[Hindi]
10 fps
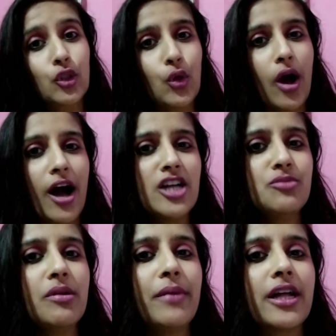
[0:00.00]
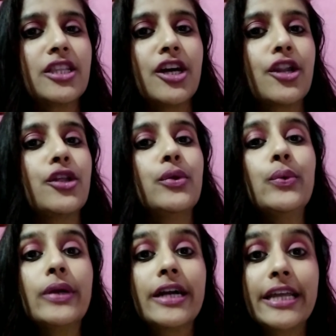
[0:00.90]
तो आज मैं बात कर रही
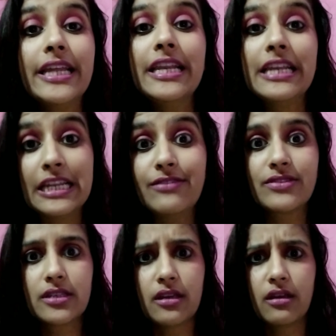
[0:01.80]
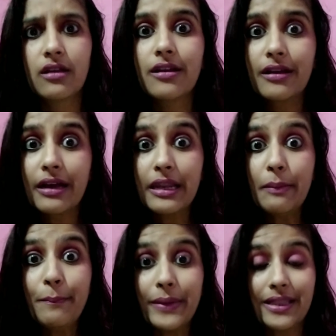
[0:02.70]
हूँ करी लीव्स की
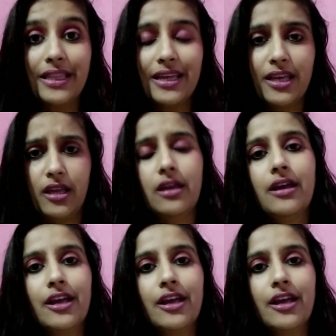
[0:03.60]
करी पत्ते की